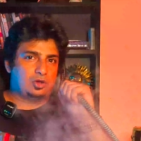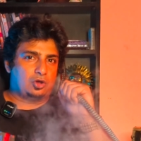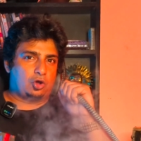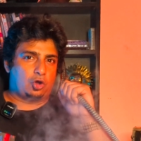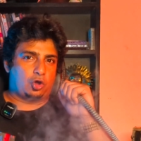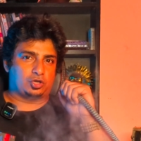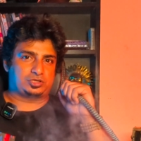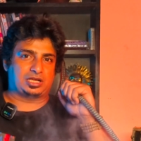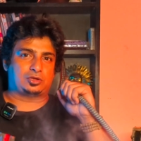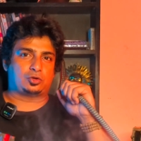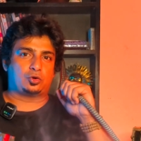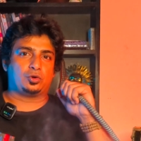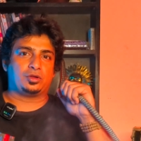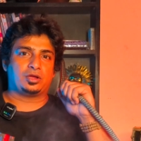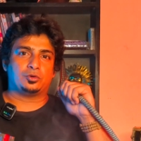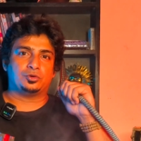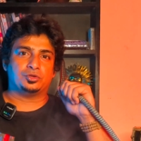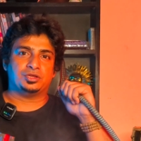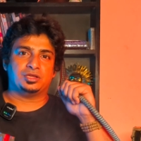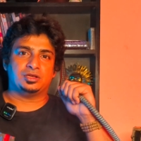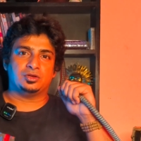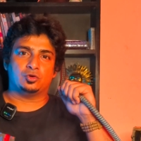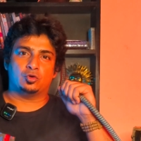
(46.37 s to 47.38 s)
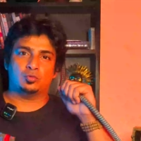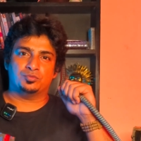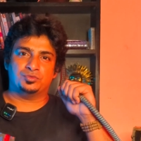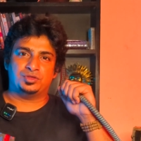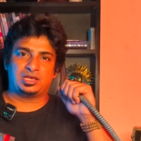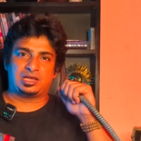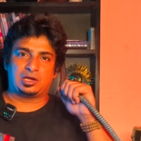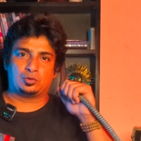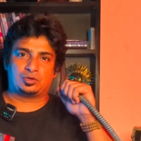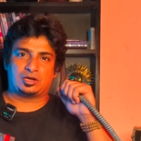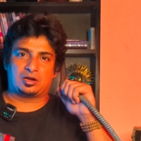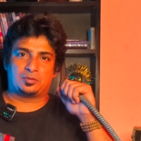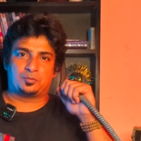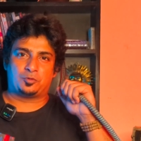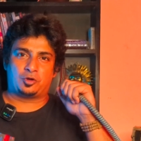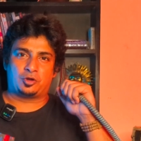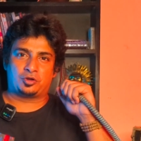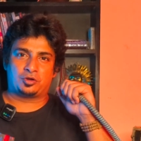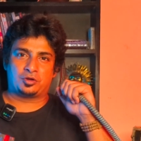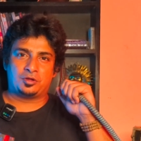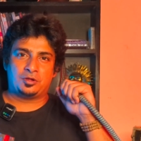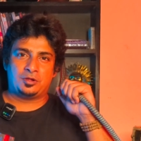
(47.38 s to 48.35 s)
হঠাৎ করে কোনোদিন ঘুম থেকে ওঠার
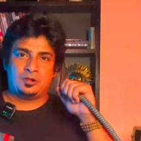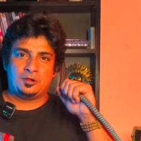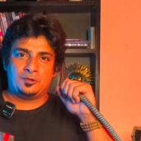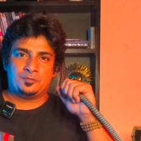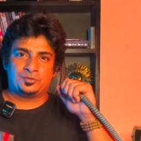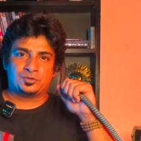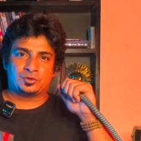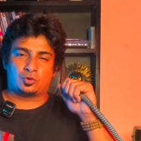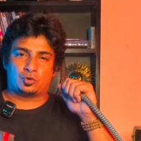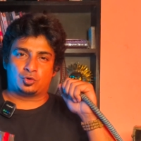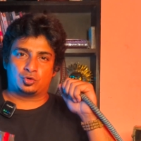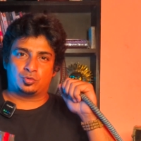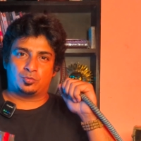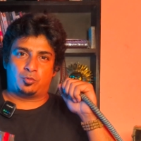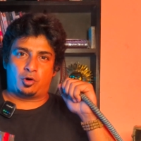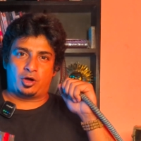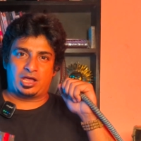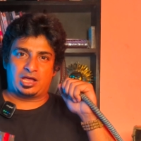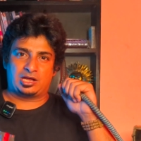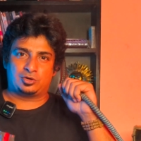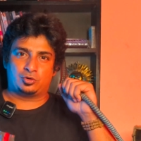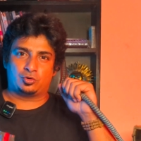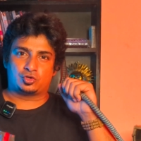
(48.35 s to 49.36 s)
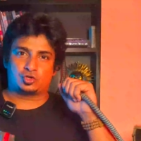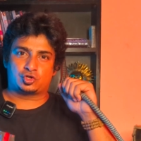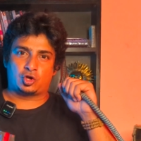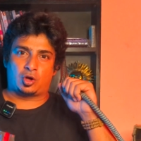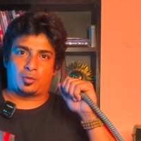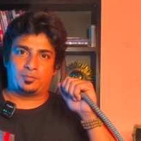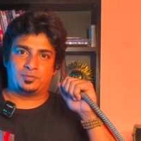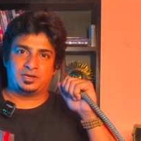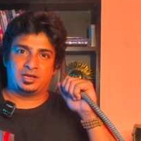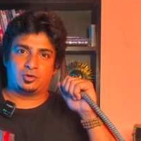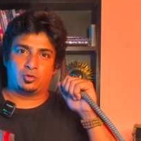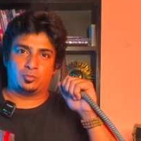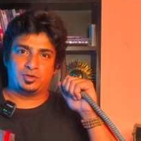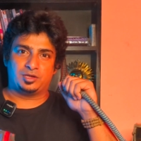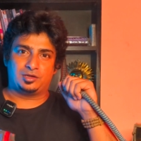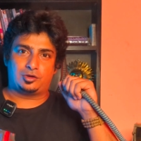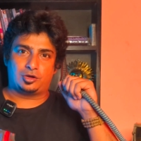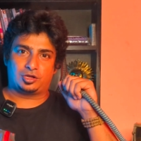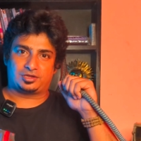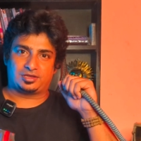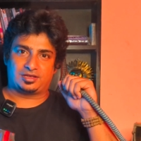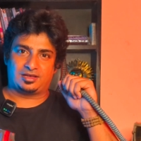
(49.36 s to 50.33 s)
পর কোনো ভয়ানক স্বপ্নের
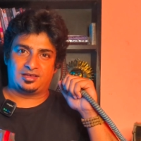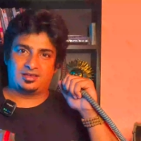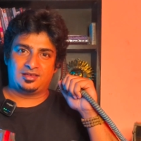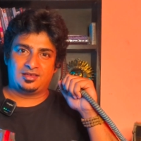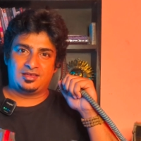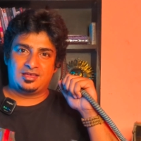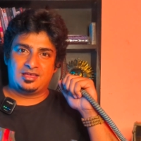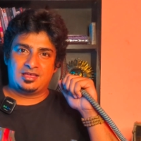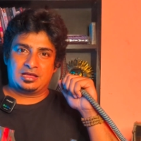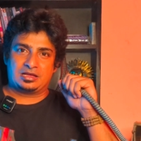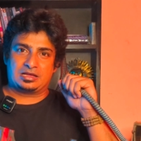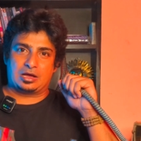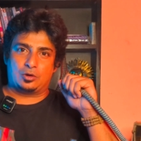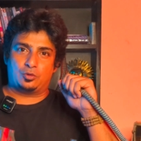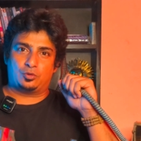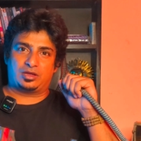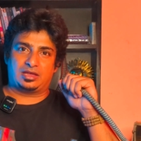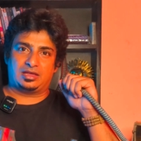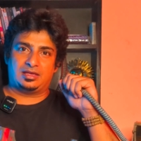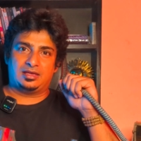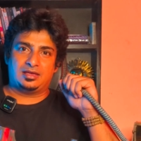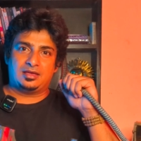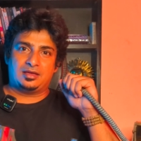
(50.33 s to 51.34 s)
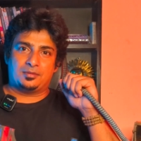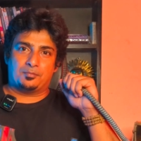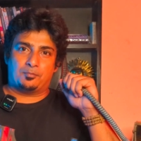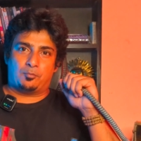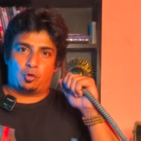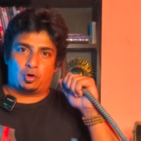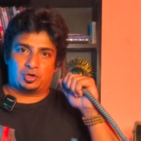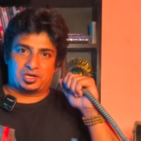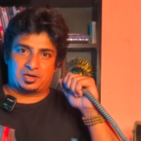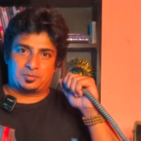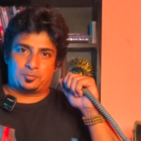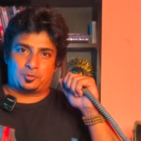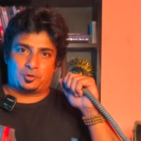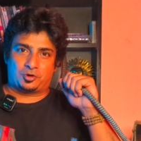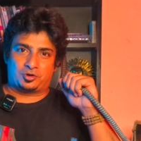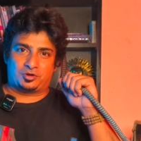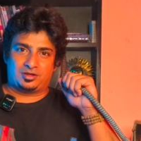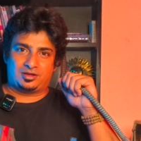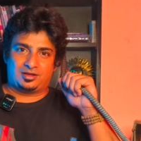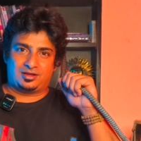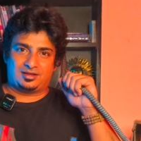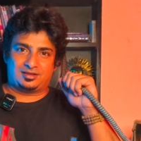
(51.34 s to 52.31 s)
অভিজ্ঞতা কাউকে বলার পর
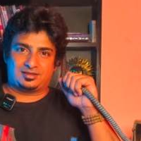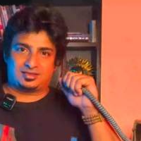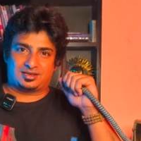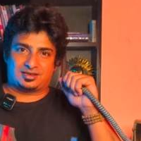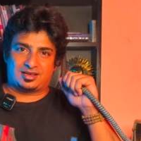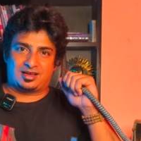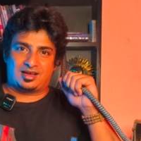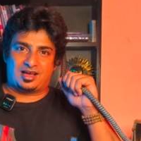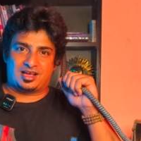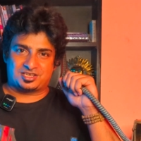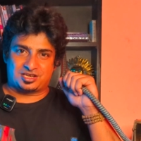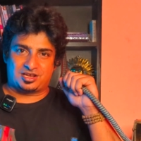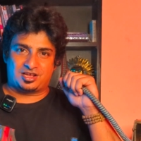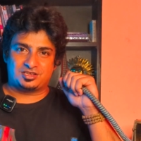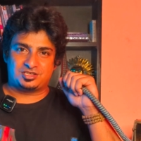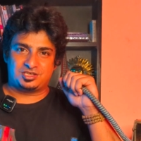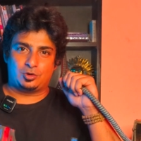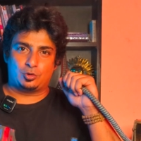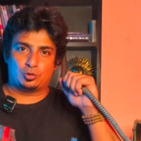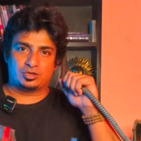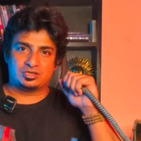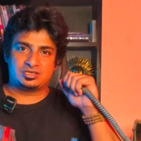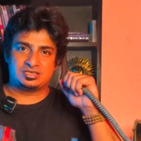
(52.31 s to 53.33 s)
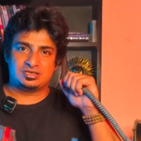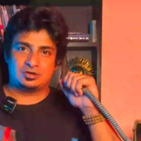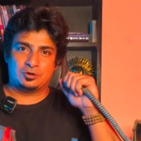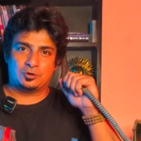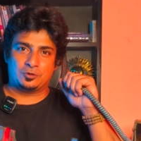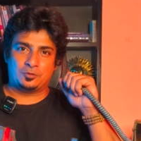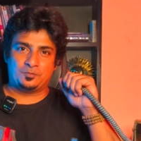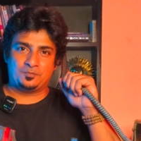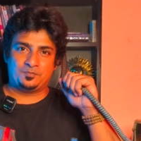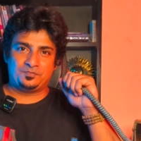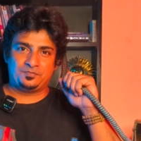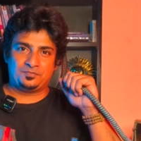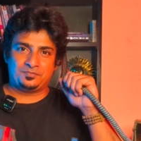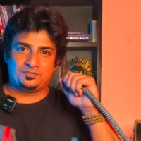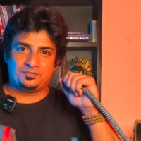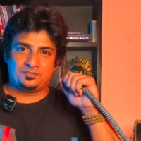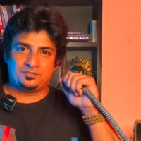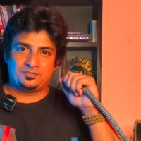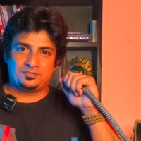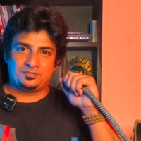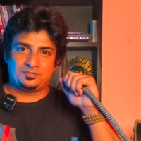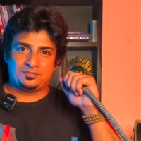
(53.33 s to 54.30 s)
তারা হাসাহাসি করেছিল
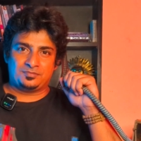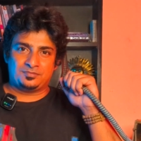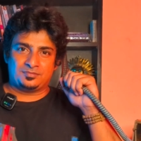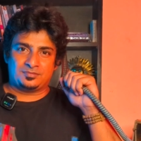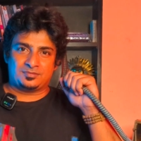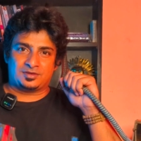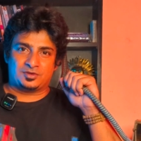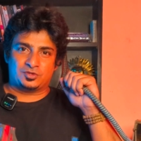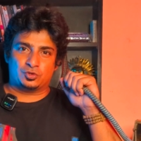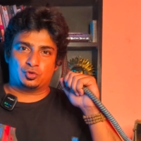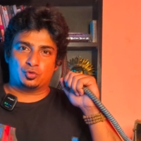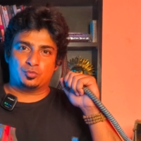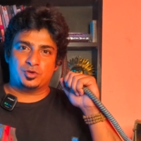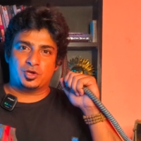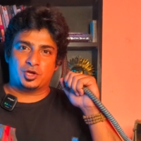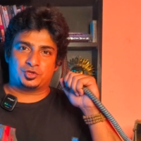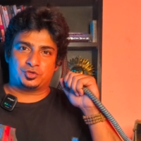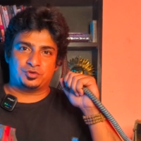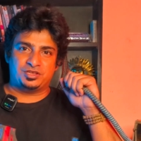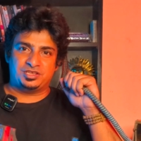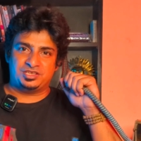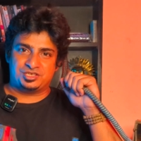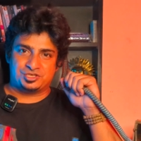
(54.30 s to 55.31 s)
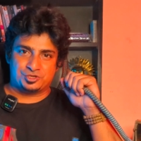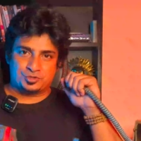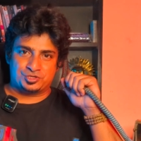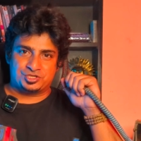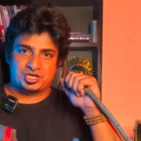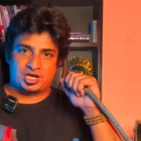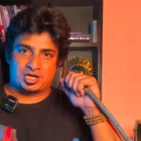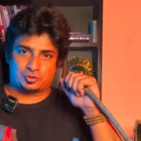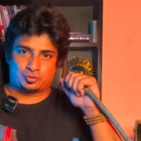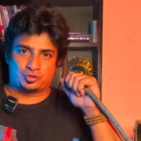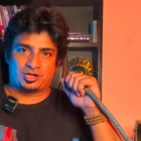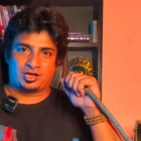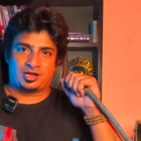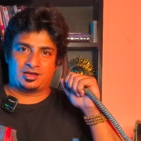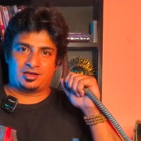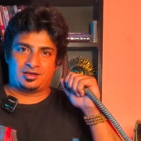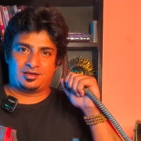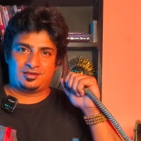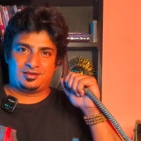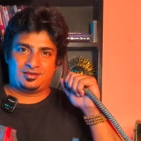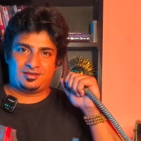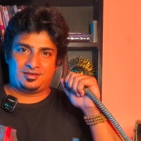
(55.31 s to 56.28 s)
কিন্তু তুমি হয়তো নিজেও জানো না
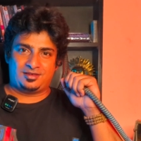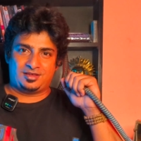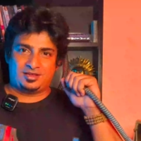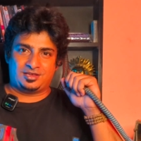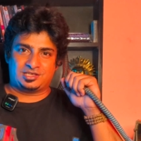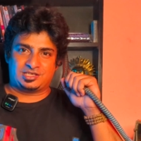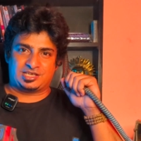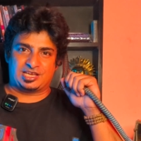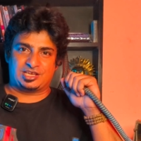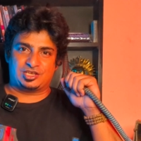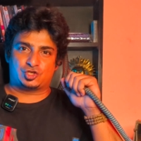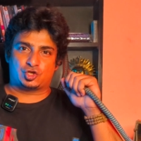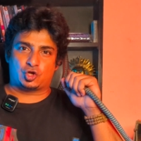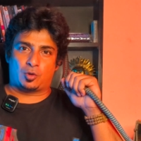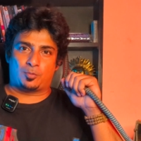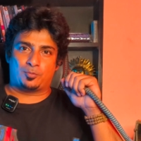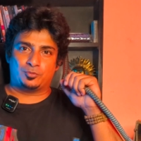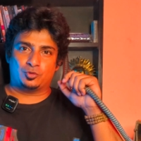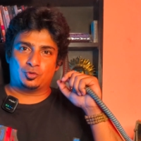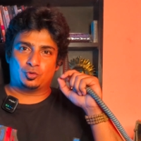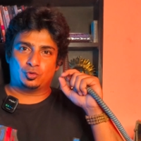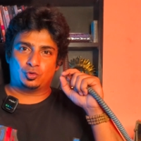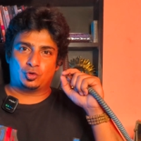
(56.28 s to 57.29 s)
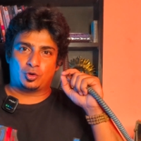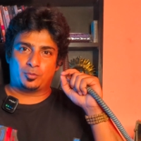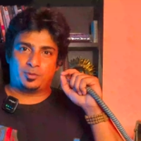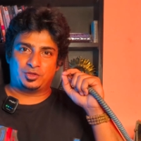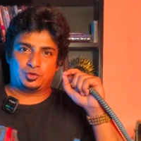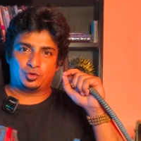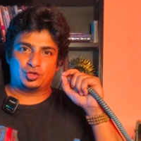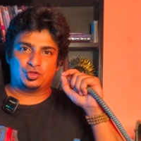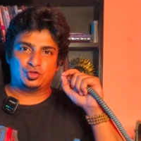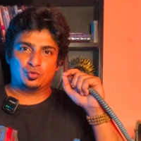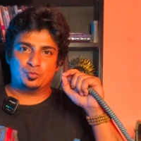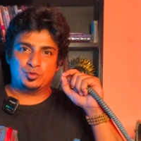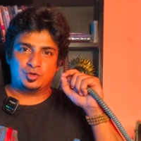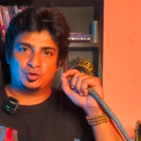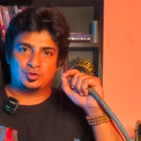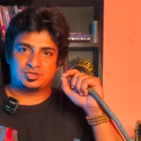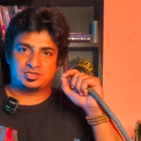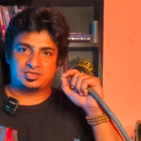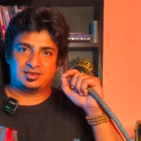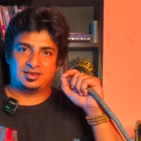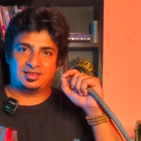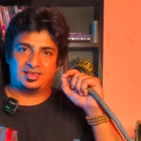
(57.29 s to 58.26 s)
সেই স্বপ্নগুলোর ভেতরে তুমিও
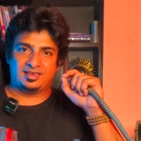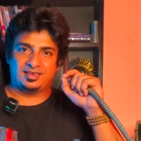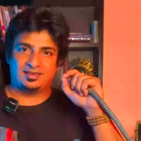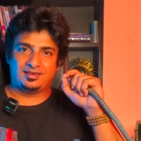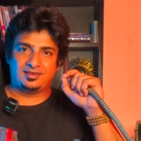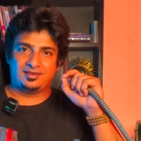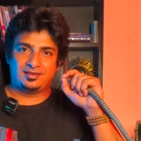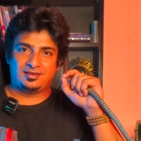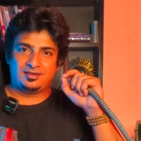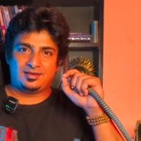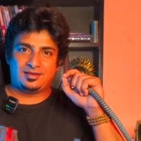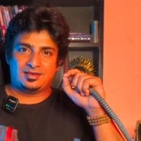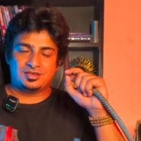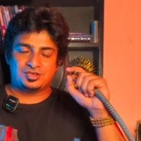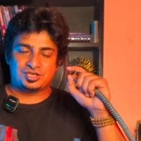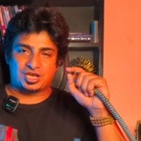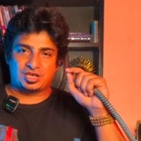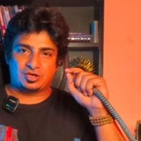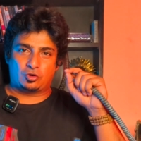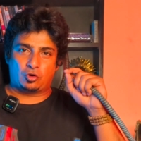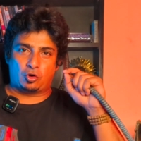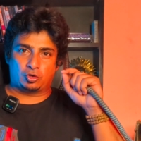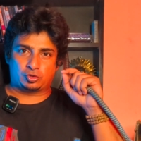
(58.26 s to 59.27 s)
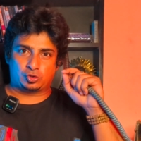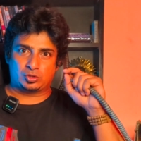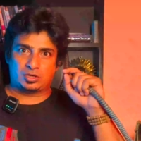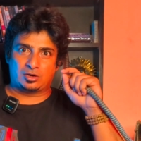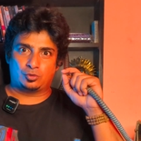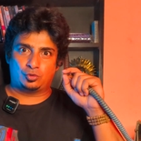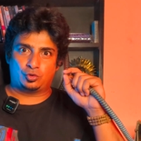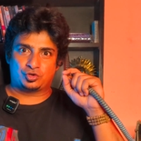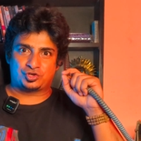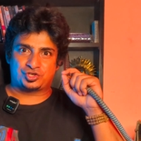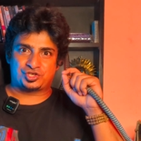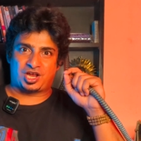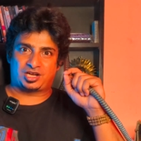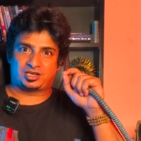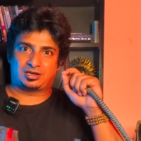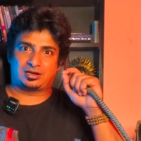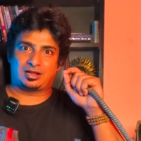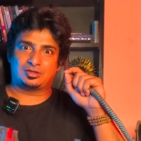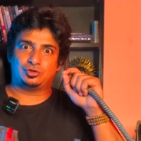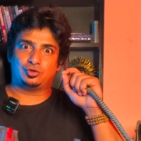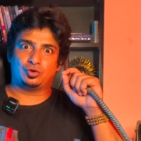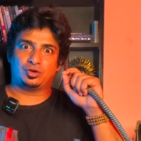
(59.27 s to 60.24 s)
ছিলে সেই ঘটনাগুলো সারা
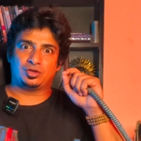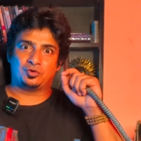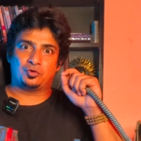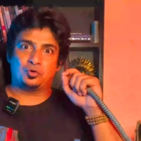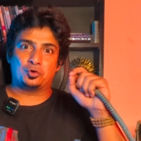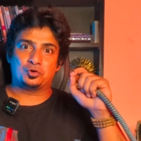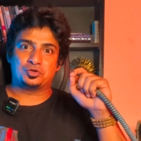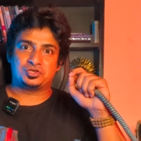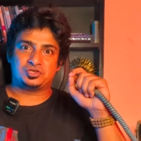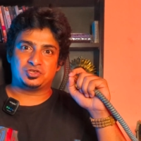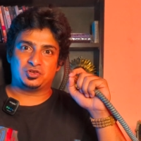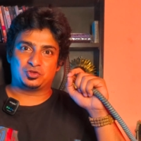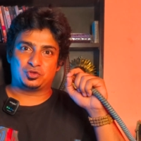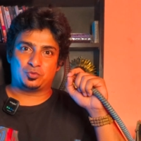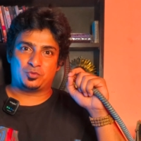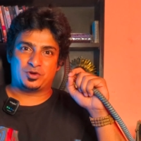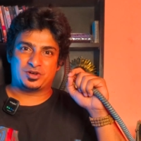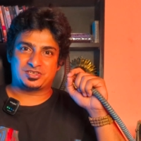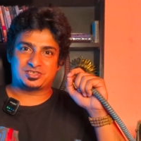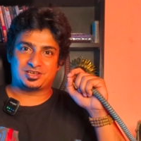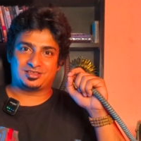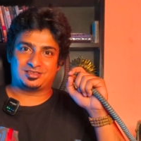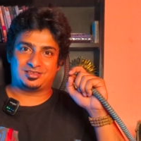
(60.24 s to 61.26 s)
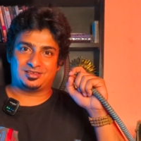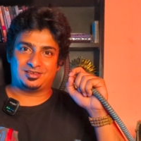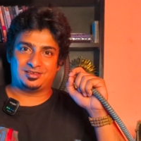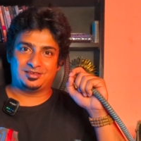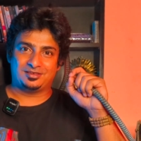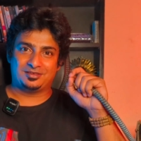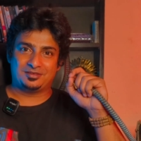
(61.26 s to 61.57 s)
রাত ধরে ঘটছিল তোমার সাথে